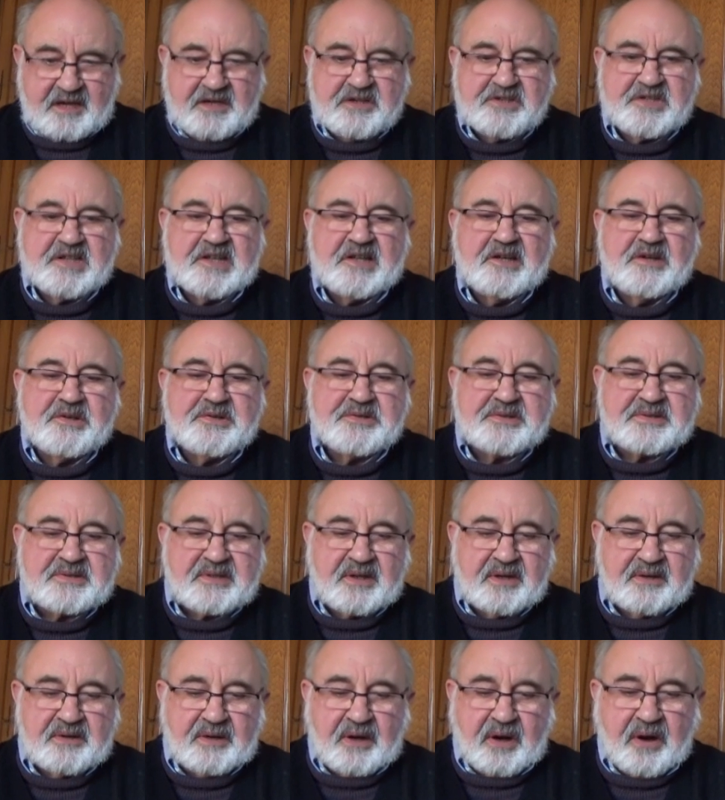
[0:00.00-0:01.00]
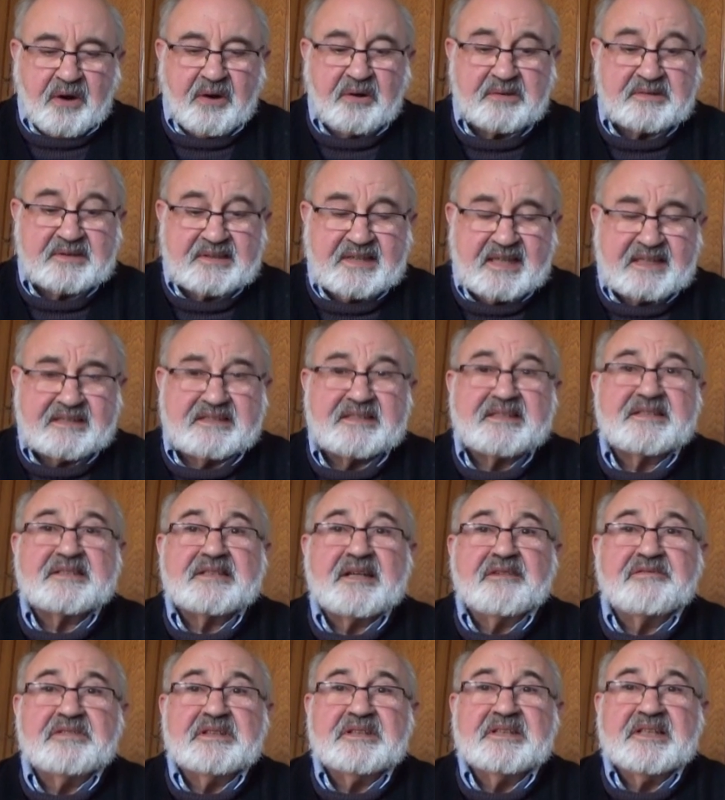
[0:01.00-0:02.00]
J'illustre en tête,
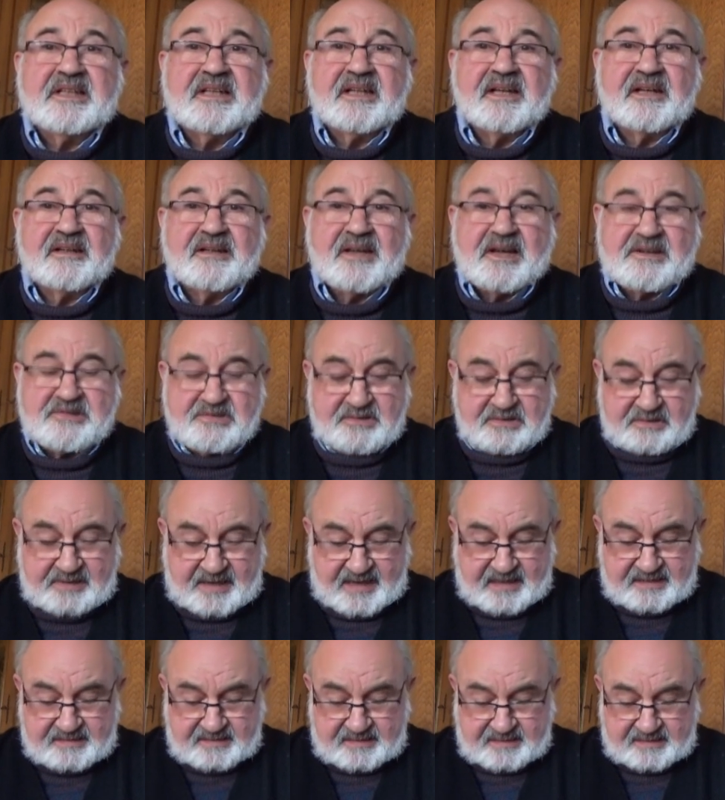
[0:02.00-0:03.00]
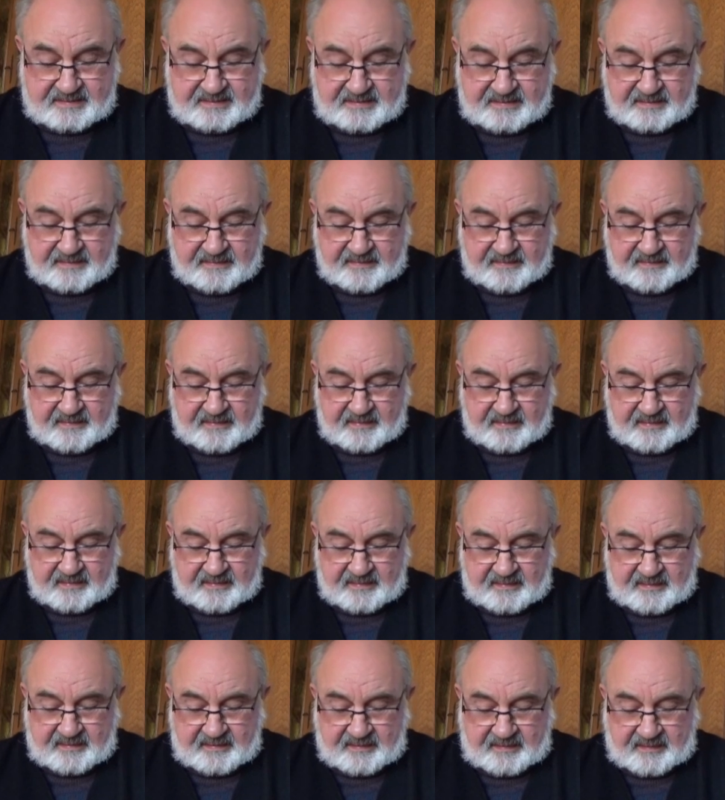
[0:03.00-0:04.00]
ça veut dire la Genèse,
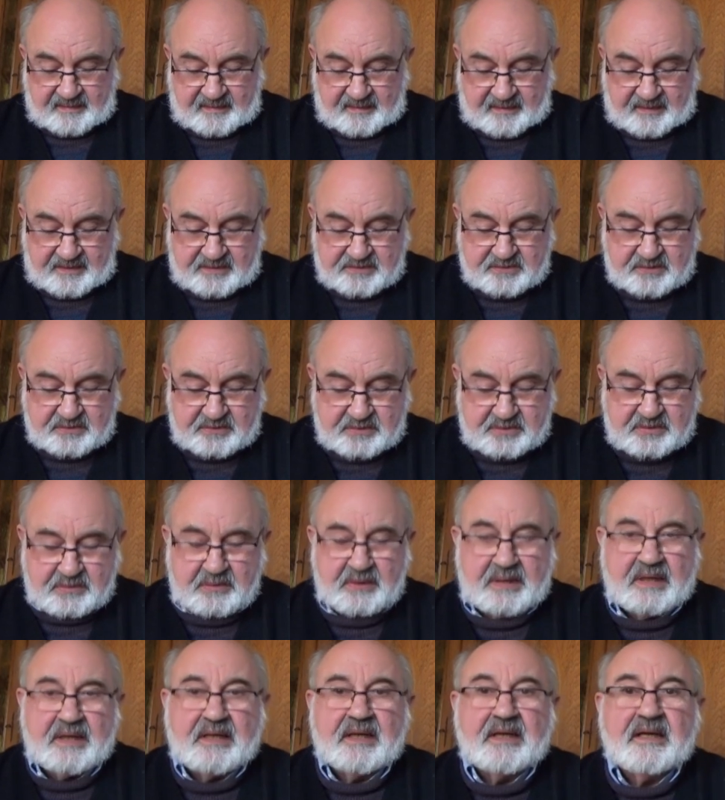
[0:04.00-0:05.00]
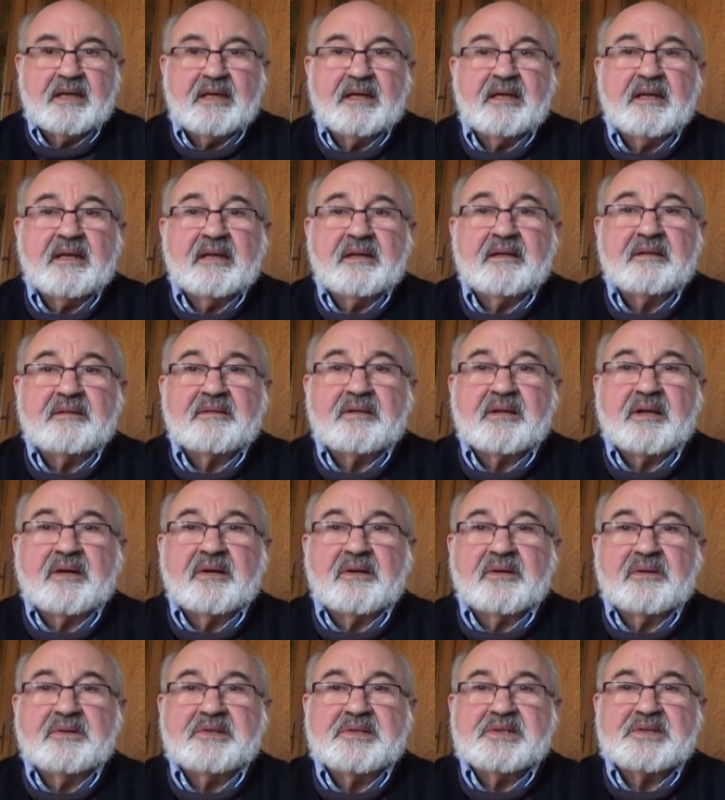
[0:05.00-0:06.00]
et je suis
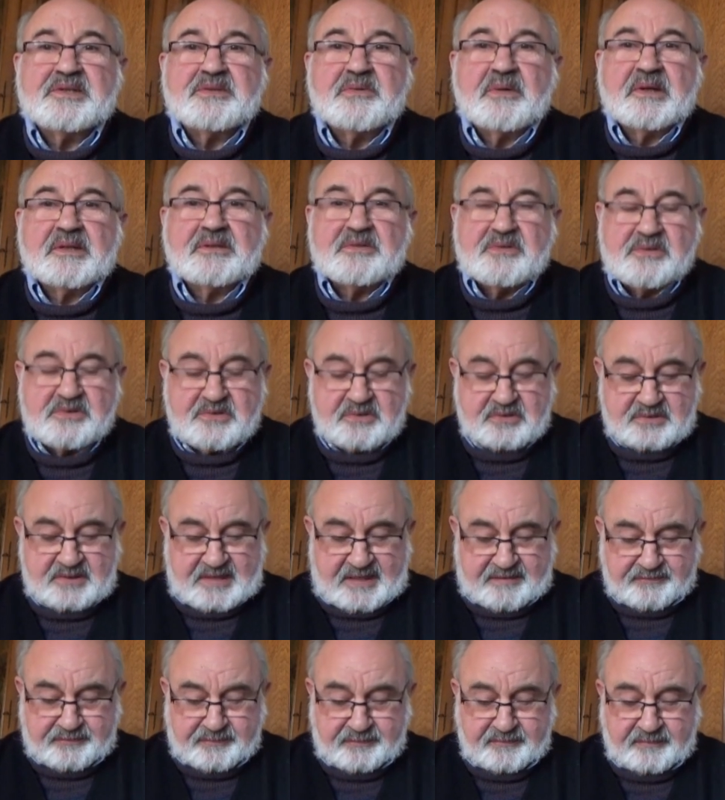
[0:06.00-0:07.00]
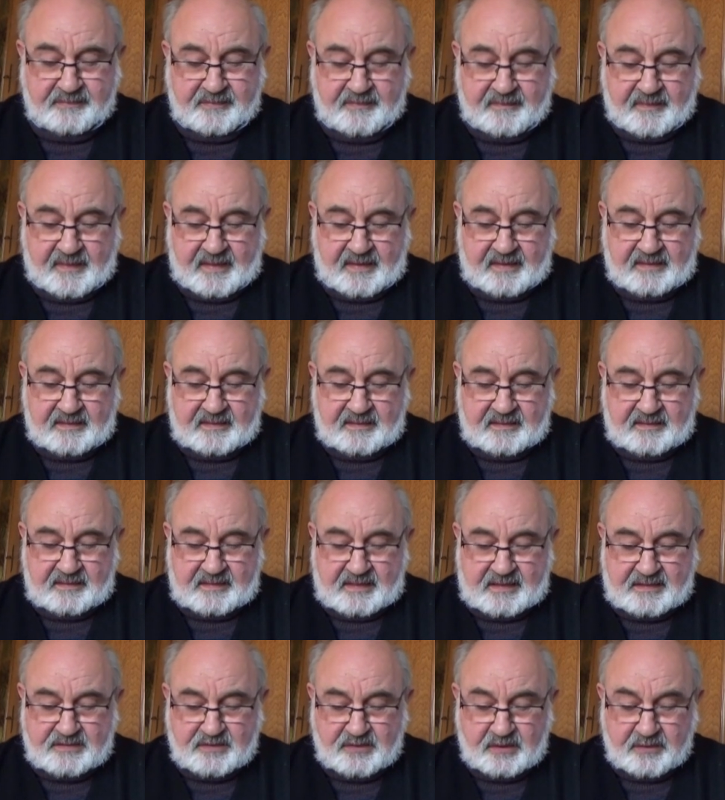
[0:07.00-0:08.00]
dans l'histoire de Joseph,
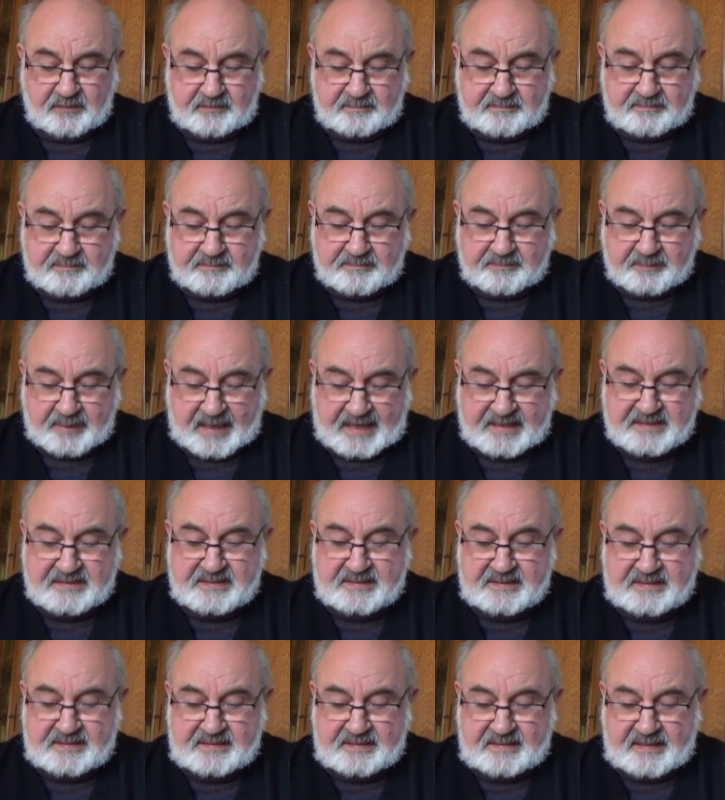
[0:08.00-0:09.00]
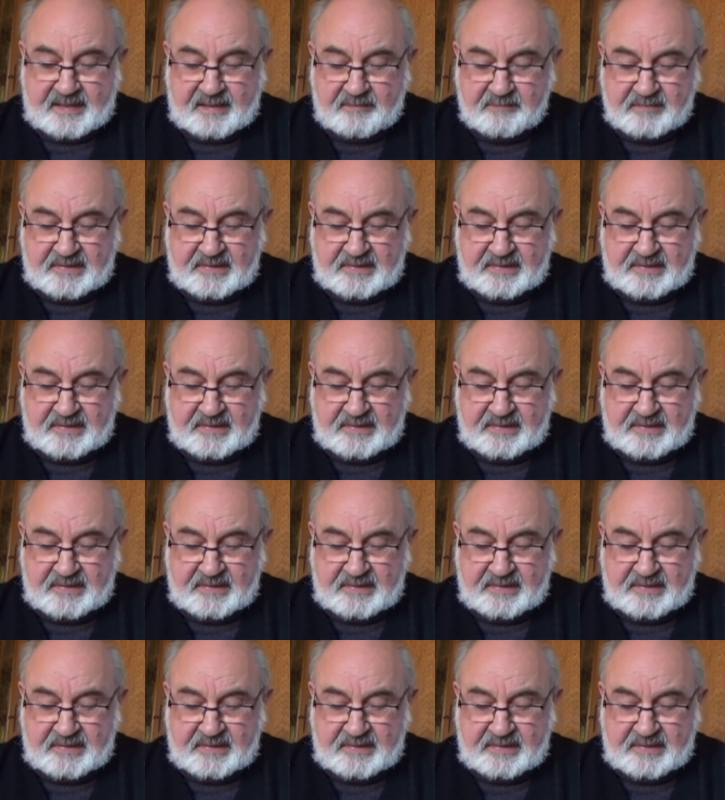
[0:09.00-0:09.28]
des hommes passent, des